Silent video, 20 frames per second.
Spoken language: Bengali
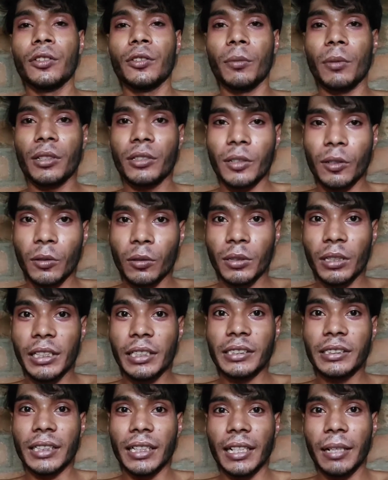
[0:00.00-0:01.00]
তোমরা যখন
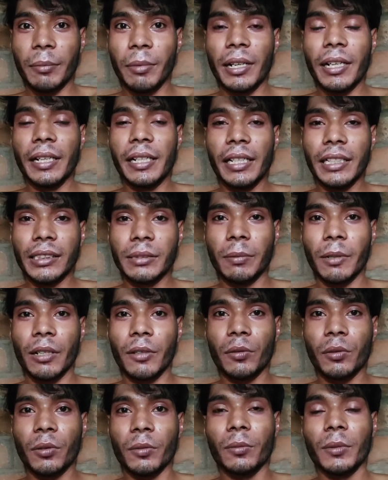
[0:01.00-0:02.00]
ইনস্টাগ্রামে রিলস
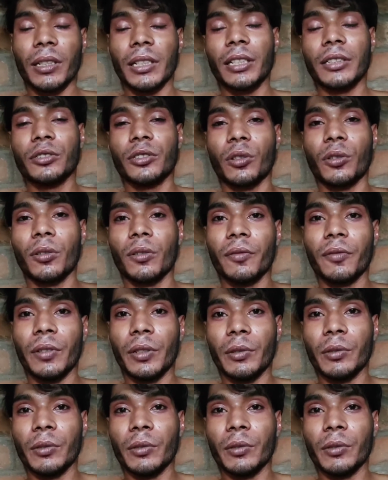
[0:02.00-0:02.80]
বানাও তোমাদের যখন